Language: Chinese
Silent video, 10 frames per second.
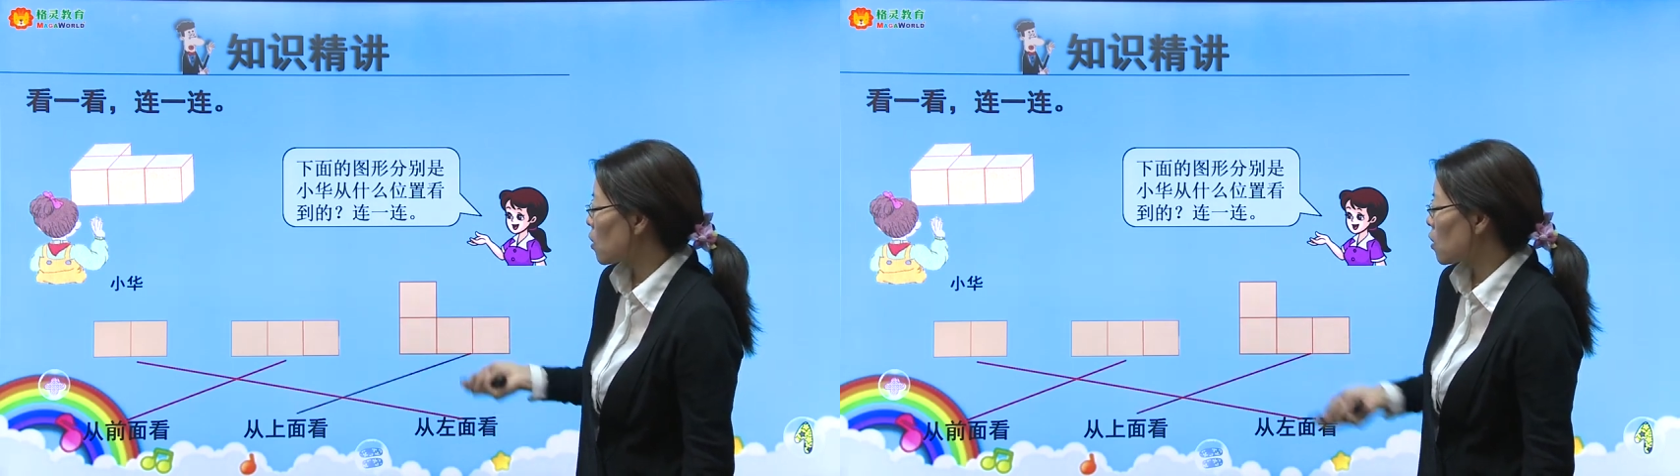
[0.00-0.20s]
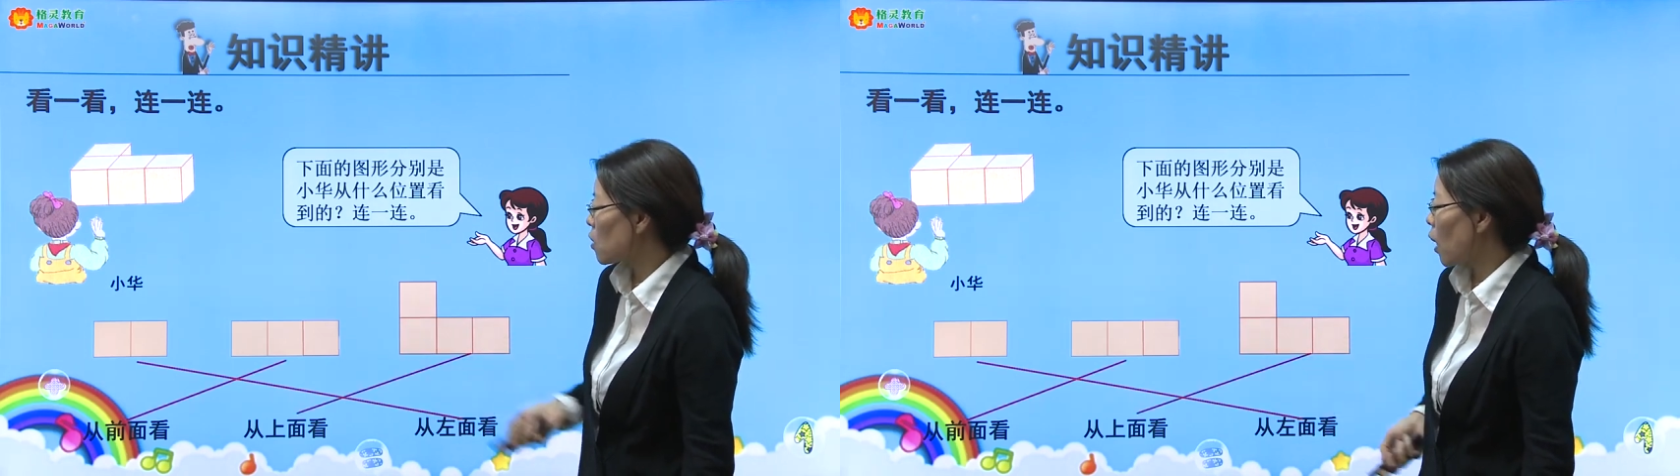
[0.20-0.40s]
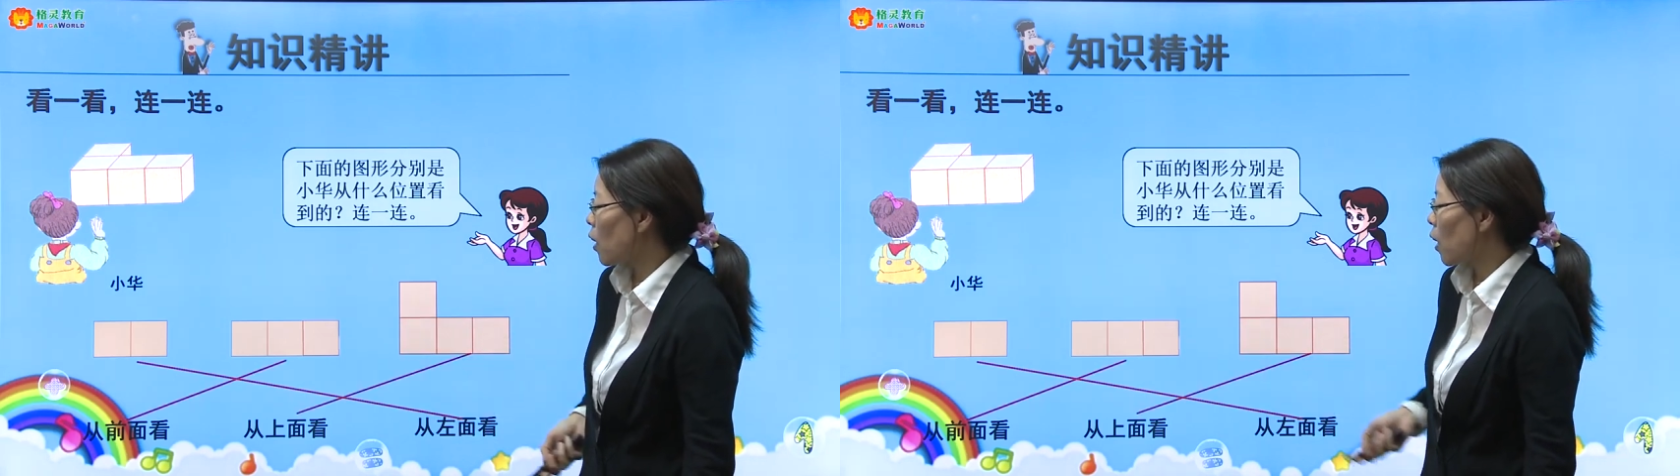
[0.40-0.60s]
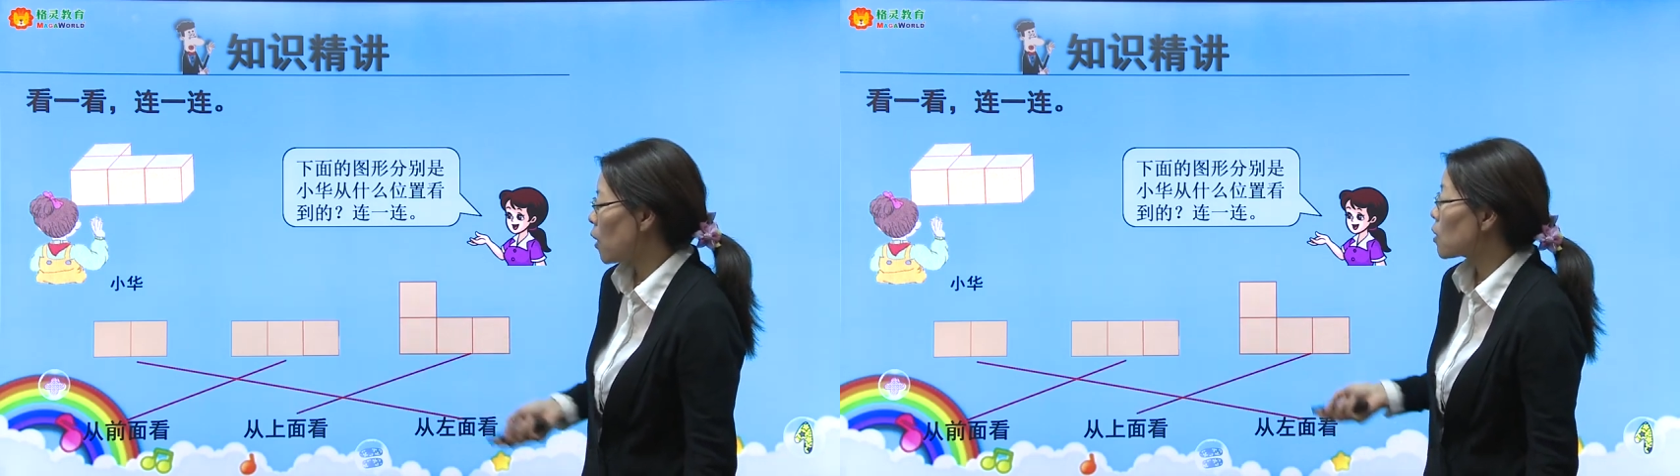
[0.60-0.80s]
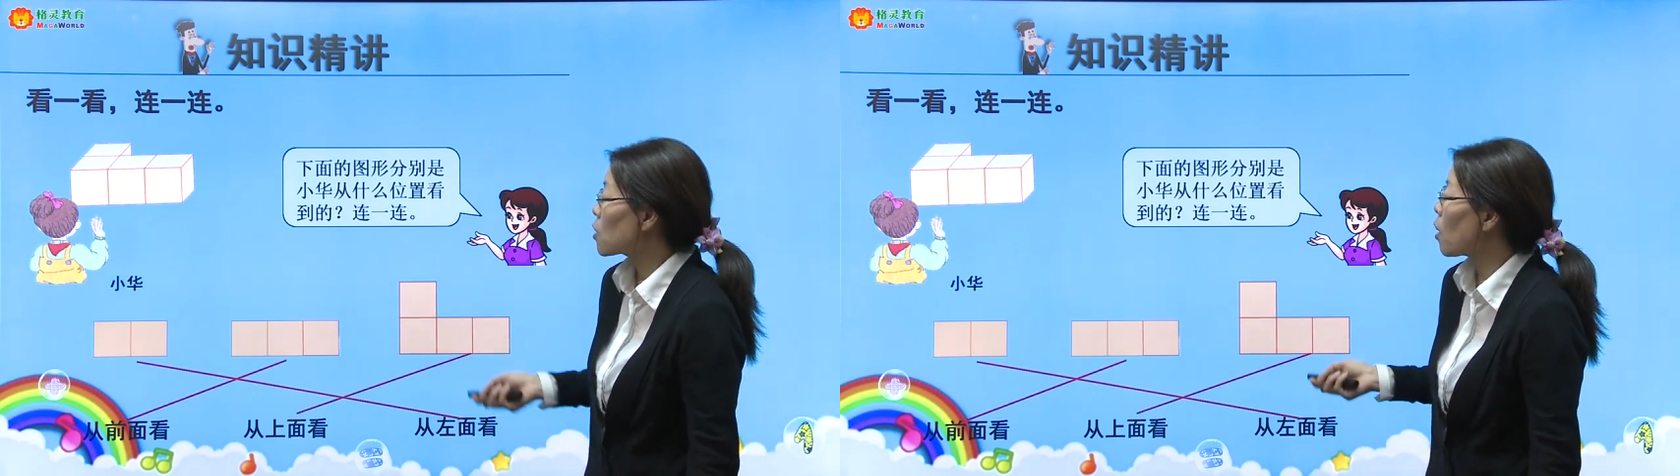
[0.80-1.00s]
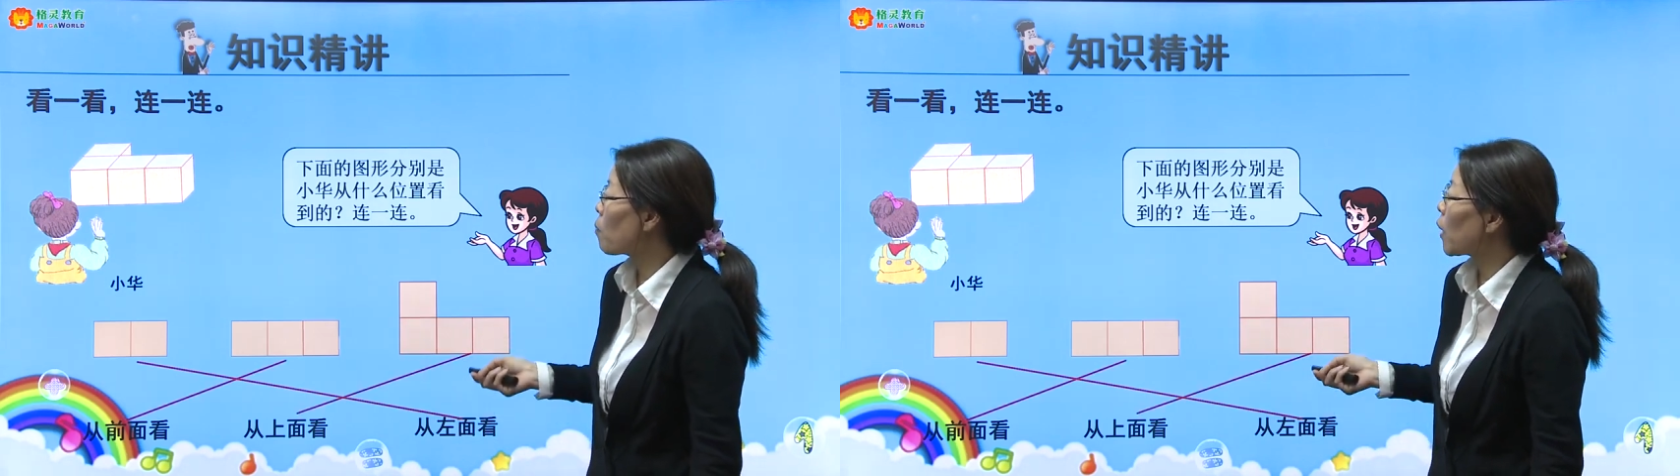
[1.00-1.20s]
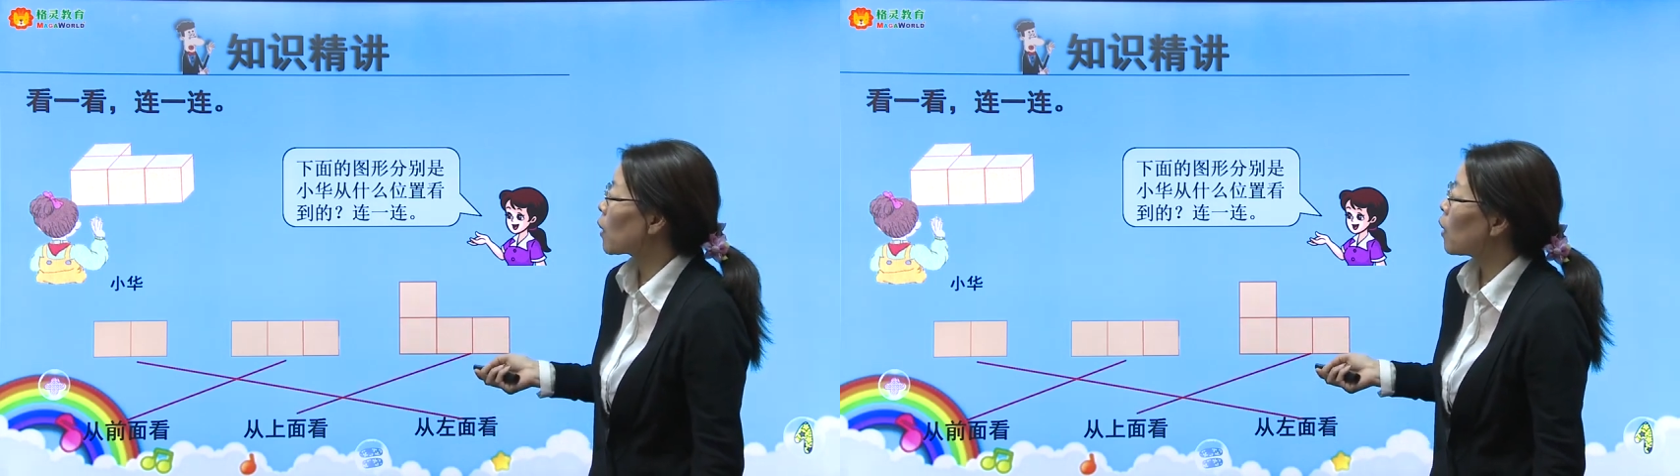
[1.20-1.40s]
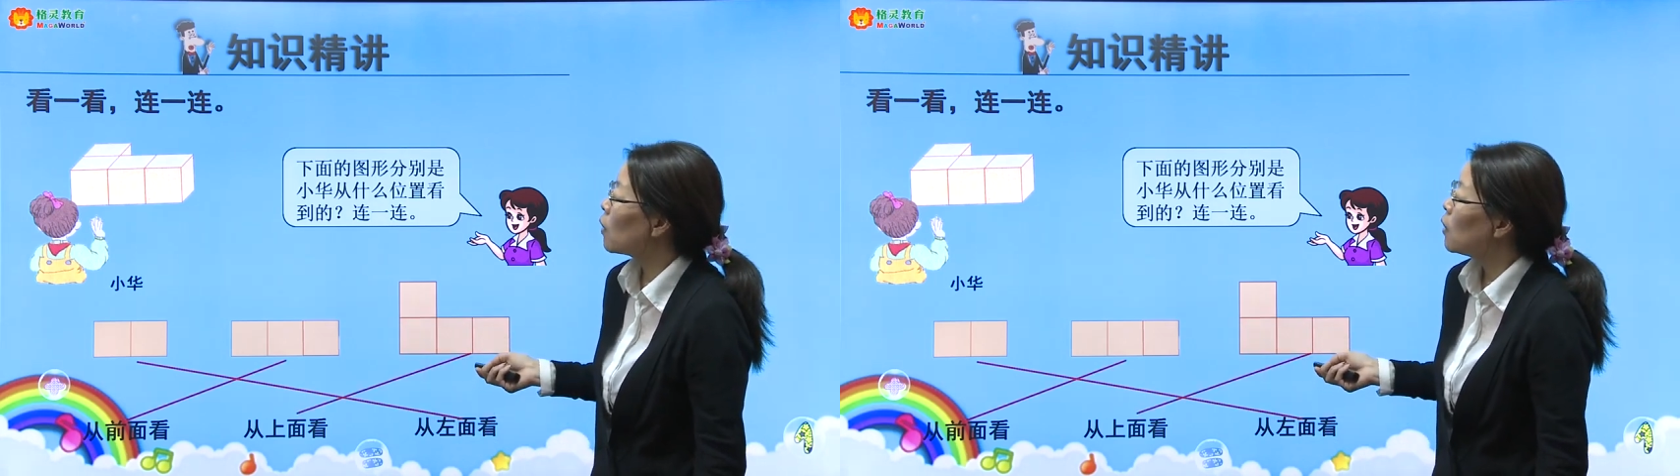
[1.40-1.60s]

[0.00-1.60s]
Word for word: 是哪儿呢？上面的。